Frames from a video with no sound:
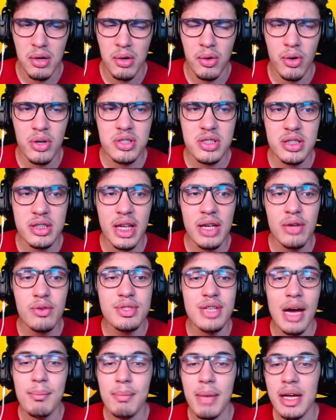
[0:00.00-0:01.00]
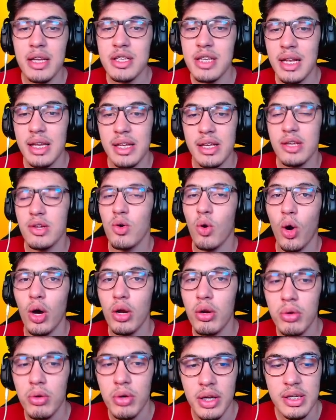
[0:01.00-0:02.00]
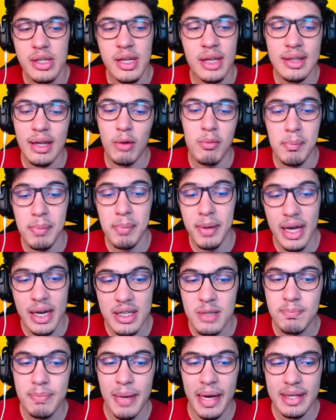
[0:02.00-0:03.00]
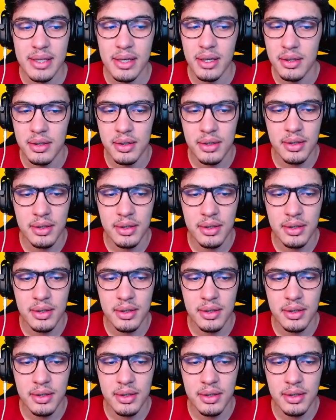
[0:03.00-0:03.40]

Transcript: Oxe, tem um diamante ali em ouro e ele tá com uma picareta de pedra.